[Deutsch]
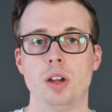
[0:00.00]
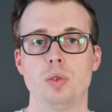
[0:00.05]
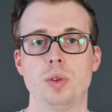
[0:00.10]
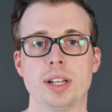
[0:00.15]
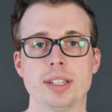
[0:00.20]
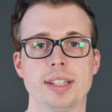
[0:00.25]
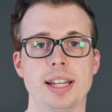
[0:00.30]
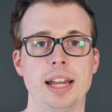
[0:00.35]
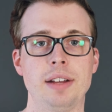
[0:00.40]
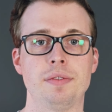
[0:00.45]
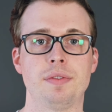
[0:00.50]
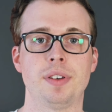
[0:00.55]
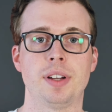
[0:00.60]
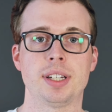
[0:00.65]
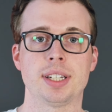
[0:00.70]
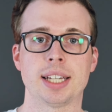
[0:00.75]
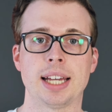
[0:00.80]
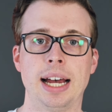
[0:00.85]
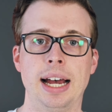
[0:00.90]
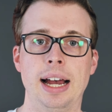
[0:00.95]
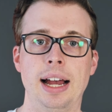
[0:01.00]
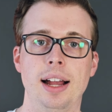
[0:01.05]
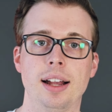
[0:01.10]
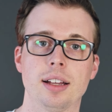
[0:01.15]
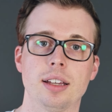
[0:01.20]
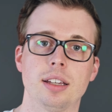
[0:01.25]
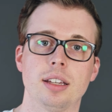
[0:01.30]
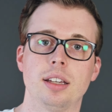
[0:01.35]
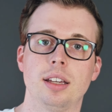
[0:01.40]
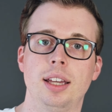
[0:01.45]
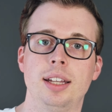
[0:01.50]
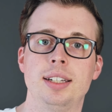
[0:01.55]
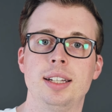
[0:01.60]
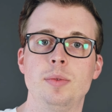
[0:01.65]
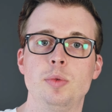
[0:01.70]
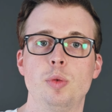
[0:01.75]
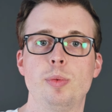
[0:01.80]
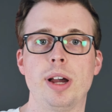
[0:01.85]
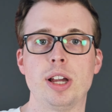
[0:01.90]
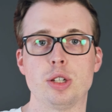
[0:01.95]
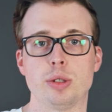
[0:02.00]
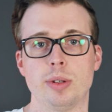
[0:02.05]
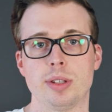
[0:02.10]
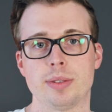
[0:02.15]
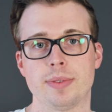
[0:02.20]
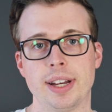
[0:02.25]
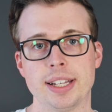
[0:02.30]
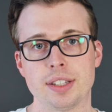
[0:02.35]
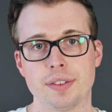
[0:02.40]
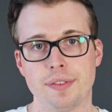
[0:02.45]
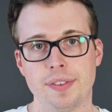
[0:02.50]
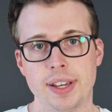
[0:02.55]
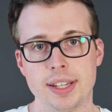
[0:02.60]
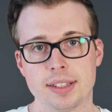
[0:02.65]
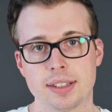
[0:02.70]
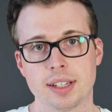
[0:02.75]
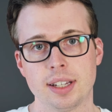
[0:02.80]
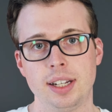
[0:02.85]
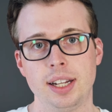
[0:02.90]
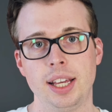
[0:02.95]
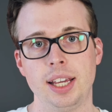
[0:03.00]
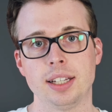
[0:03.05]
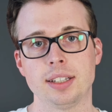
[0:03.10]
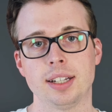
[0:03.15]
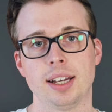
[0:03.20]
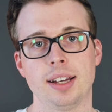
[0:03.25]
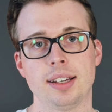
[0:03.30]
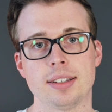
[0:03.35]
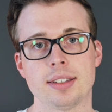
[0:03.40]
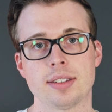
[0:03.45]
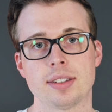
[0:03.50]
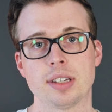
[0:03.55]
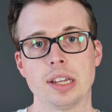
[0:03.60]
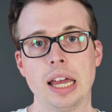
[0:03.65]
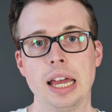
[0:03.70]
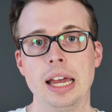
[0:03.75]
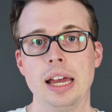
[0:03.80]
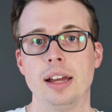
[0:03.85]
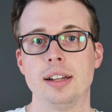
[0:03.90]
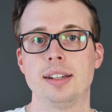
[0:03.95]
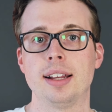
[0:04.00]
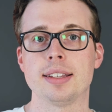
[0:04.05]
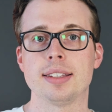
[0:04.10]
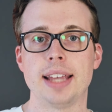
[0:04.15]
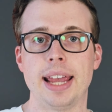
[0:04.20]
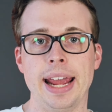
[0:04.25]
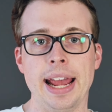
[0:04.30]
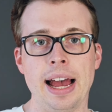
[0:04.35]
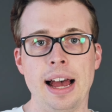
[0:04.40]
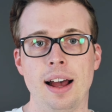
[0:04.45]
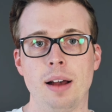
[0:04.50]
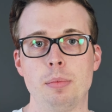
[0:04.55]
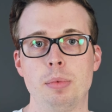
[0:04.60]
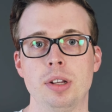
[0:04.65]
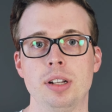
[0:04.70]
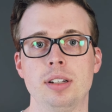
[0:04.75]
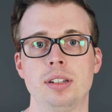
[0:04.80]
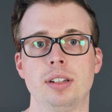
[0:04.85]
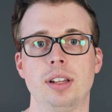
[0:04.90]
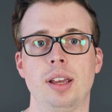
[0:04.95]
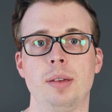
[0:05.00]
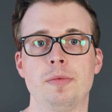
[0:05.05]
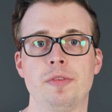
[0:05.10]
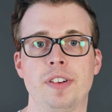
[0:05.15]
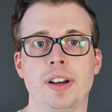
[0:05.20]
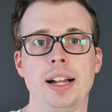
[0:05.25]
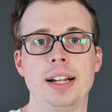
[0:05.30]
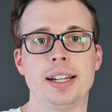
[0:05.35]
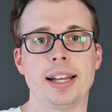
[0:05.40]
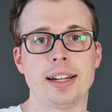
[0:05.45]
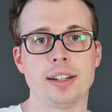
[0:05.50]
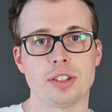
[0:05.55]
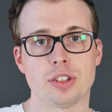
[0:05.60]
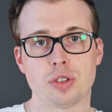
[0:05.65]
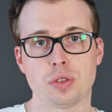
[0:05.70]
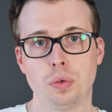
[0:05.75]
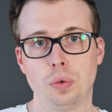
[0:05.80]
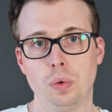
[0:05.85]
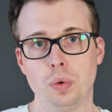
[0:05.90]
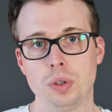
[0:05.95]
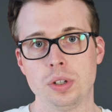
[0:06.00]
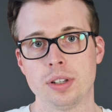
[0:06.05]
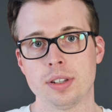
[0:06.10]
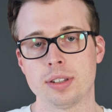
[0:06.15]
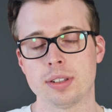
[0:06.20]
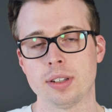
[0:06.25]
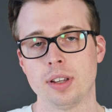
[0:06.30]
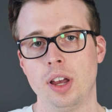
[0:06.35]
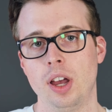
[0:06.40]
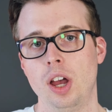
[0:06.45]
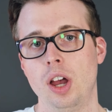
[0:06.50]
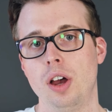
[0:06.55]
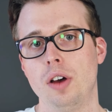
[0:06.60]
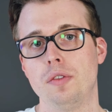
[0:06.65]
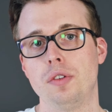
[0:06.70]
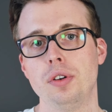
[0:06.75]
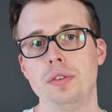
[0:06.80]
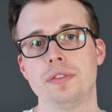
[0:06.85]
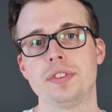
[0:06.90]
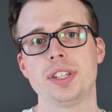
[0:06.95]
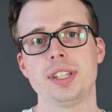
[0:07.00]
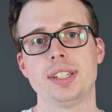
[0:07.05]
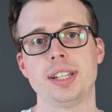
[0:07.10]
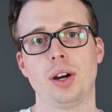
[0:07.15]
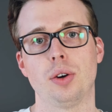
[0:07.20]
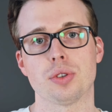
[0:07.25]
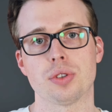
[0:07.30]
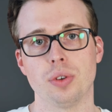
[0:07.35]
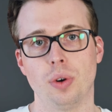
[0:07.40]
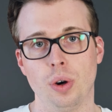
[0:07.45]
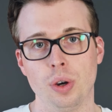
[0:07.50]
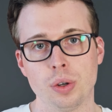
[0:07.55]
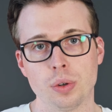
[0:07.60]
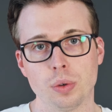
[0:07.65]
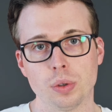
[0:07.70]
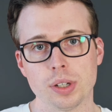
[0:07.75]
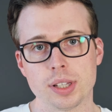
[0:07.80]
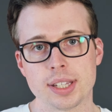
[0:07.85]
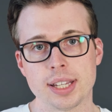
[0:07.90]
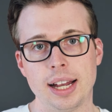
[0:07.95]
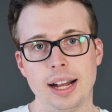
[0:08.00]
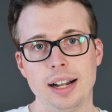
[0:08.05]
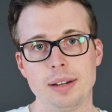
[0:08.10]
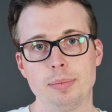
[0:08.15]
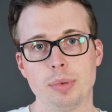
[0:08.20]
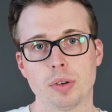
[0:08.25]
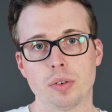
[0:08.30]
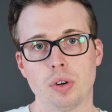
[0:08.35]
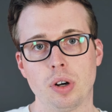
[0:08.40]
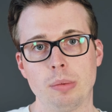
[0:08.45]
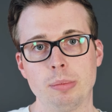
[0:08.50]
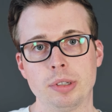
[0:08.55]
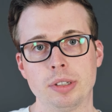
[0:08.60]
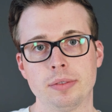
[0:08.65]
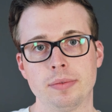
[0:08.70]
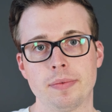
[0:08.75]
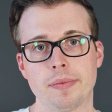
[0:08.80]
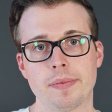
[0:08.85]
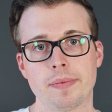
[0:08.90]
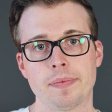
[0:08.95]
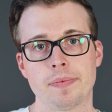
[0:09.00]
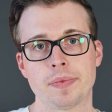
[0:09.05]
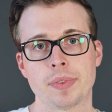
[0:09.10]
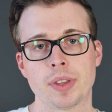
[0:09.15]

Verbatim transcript: Du hast einen Vertrag, in dem du beispielsweise festgelegt hast, dass Erben im Fall deines Todes 50.000 Euro gezahlt bekommen.